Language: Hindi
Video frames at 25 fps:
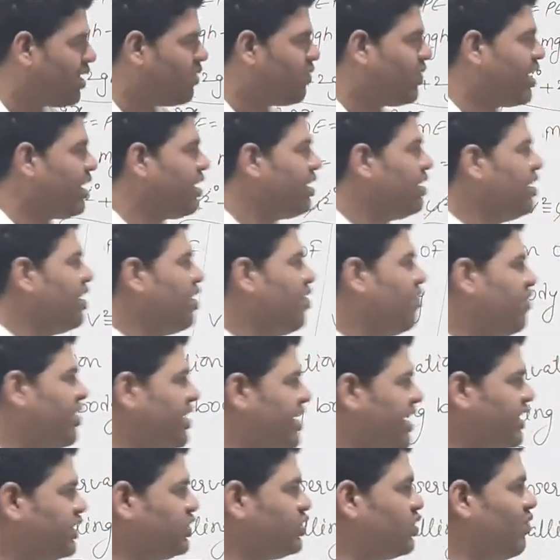हुआ है वी
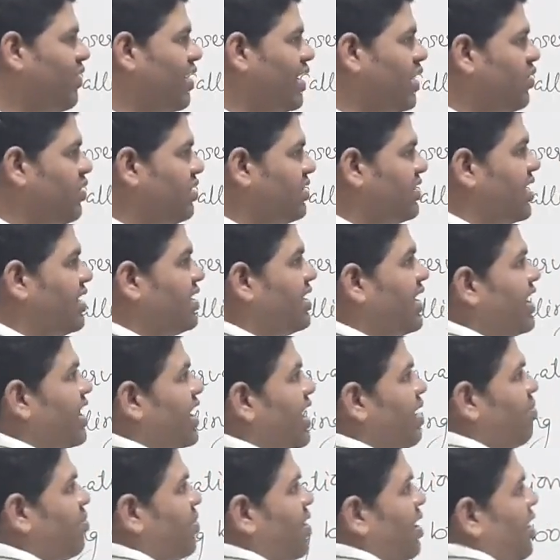डैश तो वैल्यू कितना आ
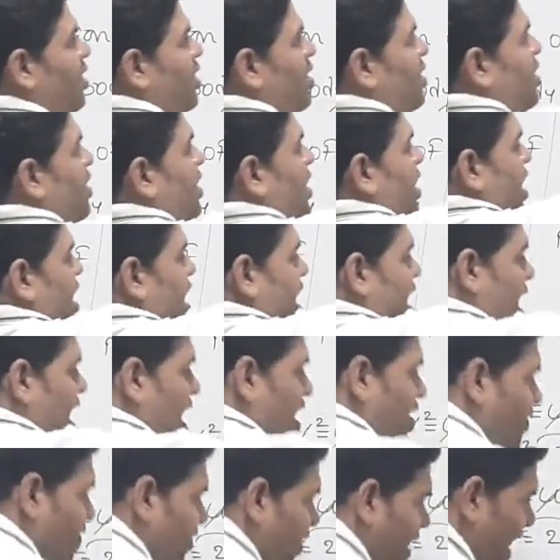जाएगा आपका
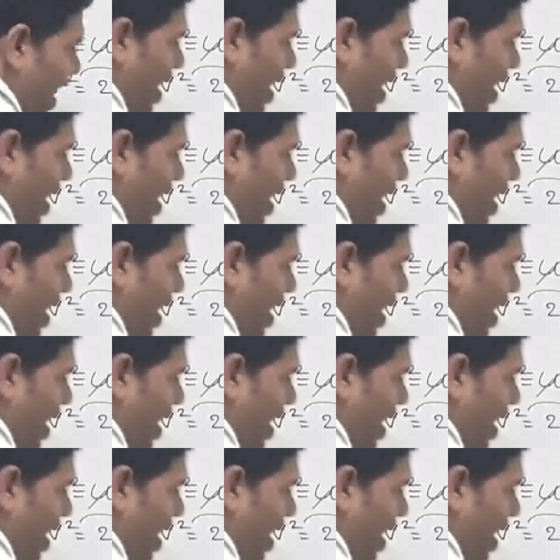हाफ